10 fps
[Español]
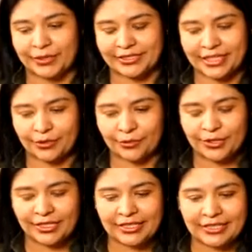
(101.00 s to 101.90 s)
pasado
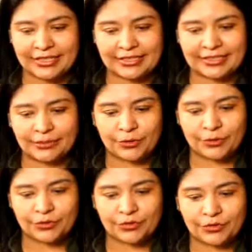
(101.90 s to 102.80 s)

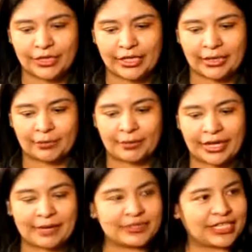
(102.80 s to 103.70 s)
hicimos el
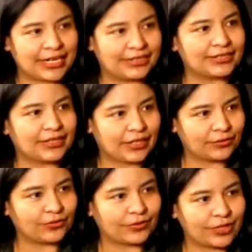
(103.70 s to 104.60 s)
primer App Challenge de
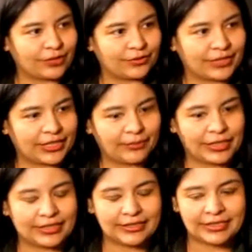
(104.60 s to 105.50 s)
datos abiertos en el
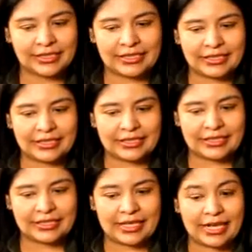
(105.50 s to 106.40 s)
país
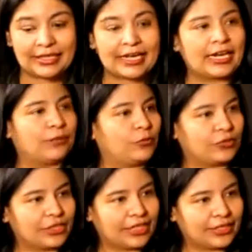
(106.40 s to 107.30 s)
y entre las
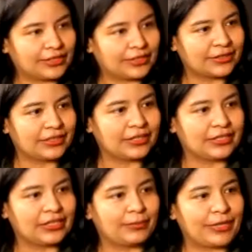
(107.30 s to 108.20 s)
muchas
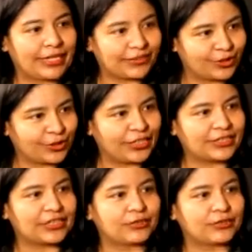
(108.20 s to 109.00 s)
eh, aplicaciones que